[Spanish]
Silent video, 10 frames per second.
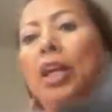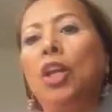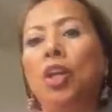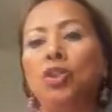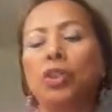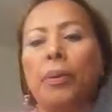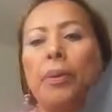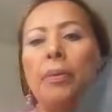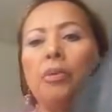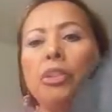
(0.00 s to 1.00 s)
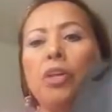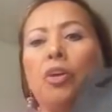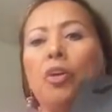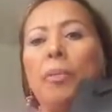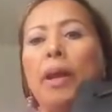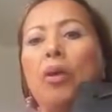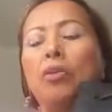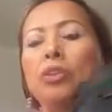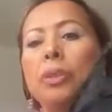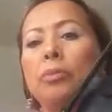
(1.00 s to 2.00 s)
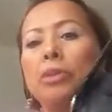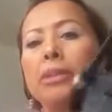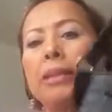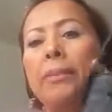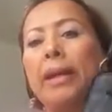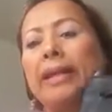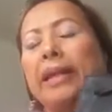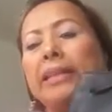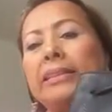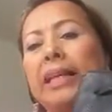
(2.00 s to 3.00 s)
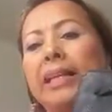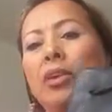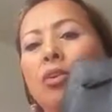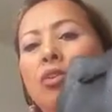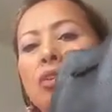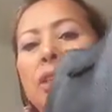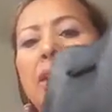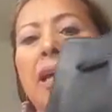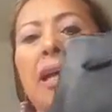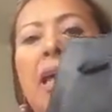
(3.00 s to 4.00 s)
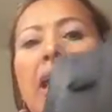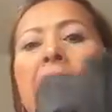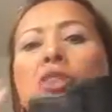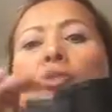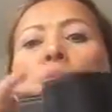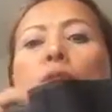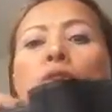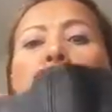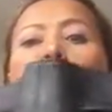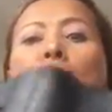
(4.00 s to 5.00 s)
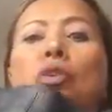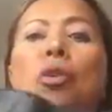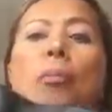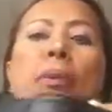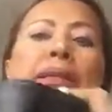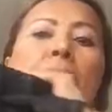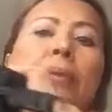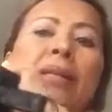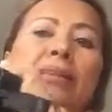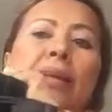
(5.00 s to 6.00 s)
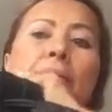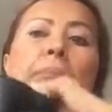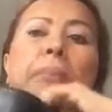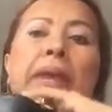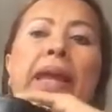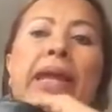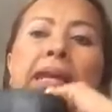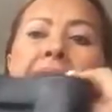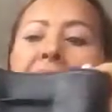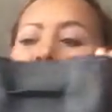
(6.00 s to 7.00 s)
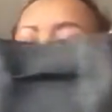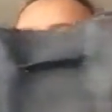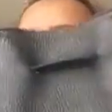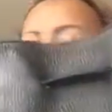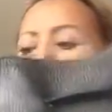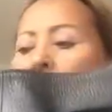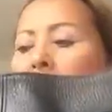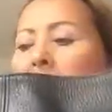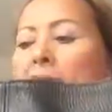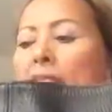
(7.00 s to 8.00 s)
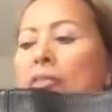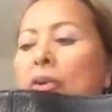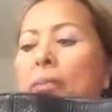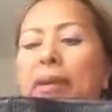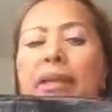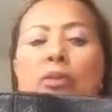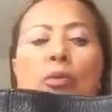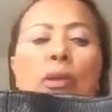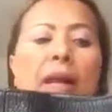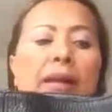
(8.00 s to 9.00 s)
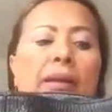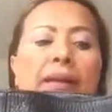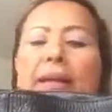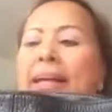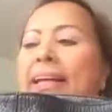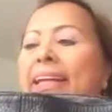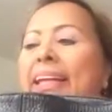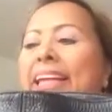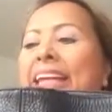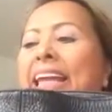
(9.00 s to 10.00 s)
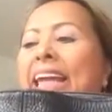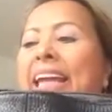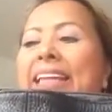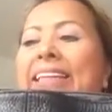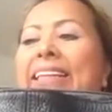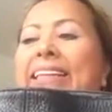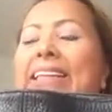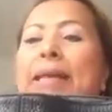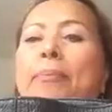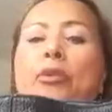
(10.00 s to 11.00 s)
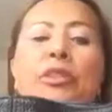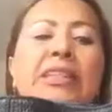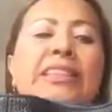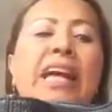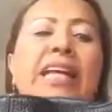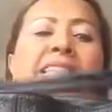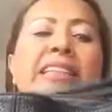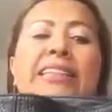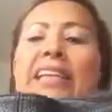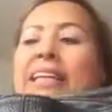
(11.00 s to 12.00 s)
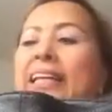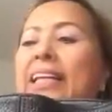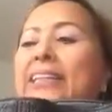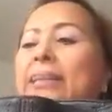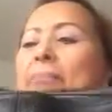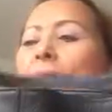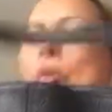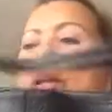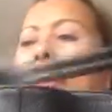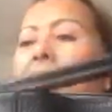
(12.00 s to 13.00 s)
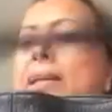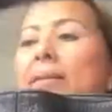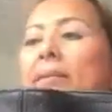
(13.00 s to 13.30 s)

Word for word: Los que vivimos en Colombia conocemos esta marca que ya es reconocida. Es un bolso completamente en piel negro, en forma de tula, que de por sí ya es inteligente porque